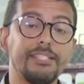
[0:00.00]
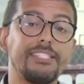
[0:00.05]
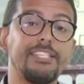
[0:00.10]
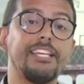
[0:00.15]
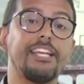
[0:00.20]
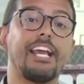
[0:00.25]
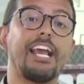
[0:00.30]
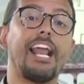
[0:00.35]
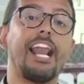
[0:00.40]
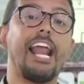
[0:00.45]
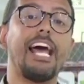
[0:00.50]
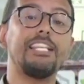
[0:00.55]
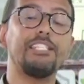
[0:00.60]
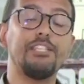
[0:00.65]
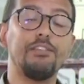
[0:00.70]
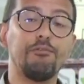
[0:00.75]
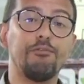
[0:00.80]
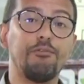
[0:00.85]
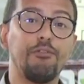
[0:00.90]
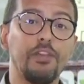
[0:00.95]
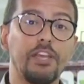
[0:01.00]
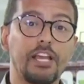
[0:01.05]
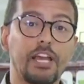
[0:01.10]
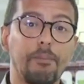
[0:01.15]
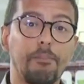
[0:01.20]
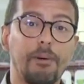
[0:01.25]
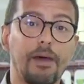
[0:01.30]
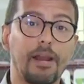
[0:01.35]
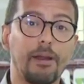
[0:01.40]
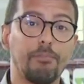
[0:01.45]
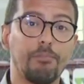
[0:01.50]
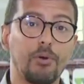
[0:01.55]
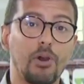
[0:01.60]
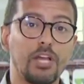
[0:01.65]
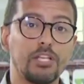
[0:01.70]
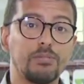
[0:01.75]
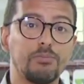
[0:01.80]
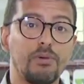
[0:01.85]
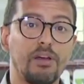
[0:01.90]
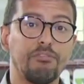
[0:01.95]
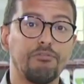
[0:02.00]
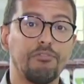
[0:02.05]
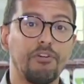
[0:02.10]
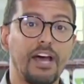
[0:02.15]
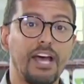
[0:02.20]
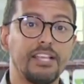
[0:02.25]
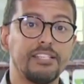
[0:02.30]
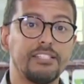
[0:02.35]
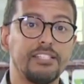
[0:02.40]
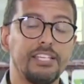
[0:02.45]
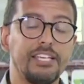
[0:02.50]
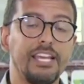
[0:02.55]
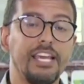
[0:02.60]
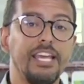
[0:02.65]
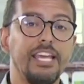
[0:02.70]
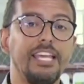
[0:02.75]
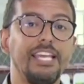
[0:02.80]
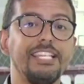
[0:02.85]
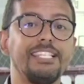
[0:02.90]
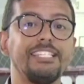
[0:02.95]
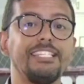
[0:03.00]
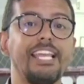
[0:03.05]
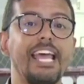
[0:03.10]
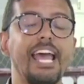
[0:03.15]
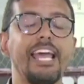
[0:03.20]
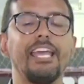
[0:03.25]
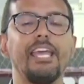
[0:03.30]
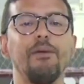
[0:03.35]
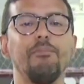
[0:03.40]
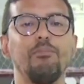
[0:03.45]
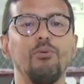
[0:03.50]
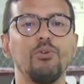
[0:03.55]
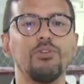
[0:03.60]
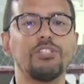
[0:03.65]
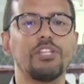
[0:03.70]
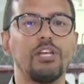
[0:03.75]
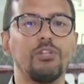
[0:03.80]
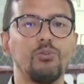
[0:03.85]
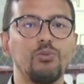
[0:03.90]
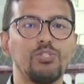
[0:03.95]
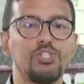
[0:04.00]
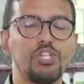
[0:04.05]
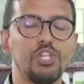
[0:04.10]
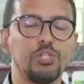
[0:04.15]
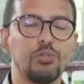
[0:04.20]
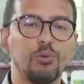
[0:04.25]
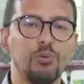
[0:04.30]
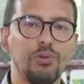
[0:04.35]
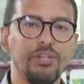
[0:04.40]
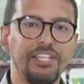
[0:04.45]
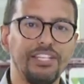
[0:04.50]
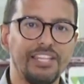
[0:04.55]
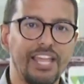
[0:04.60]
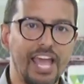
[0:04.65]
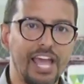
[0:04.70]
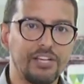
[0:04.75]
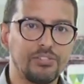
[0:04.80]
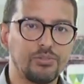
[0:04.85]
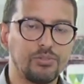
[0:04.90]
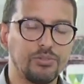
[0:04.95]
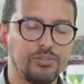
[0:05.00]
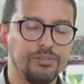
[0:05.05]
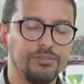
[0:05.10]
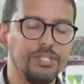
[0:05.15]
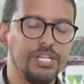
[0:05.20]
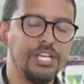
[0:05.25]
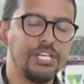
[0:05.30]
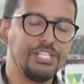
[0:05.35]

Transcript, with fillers: se classifica para a próxima fase e segue em busca do título inédito.